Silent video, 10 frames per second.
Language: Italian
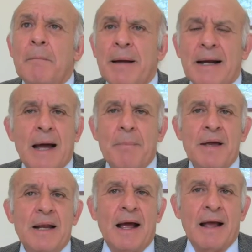per
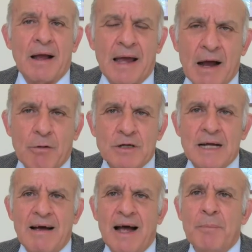capire che
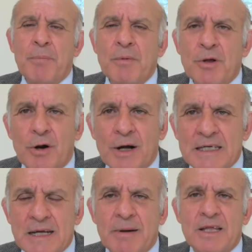cosa il pomidoro che
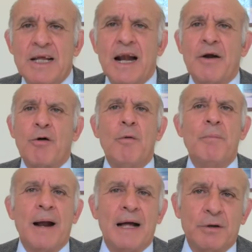stamattina hanno
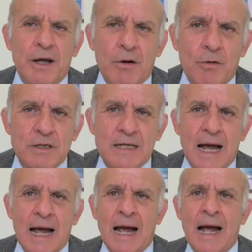comprato, che
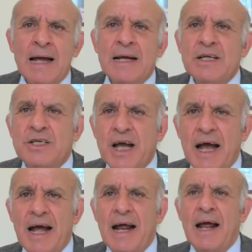cosa
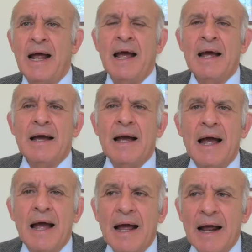c'è
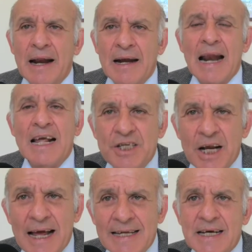eh, nelle
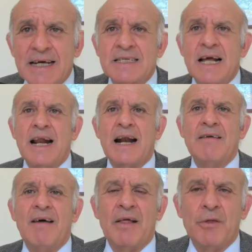ciliegie che stanno
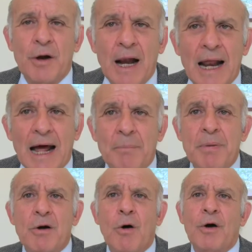arrivando, nelle
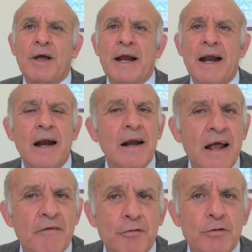albicocche, nel,
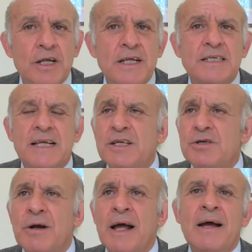nei frutti di
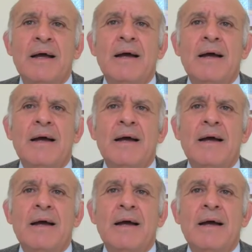stagione,